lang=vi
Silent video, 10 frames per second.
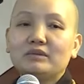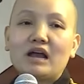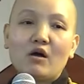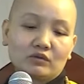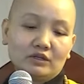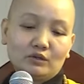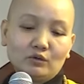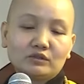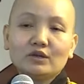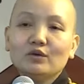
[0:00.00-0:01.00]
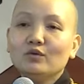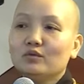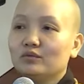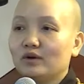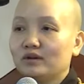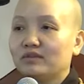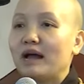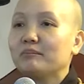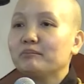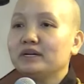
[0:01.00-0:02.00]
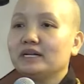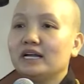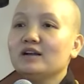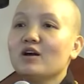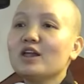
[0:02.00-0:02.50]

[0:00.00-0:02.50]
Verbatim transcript: Mình học được chút xíu Phật Pháp, mình nghĩ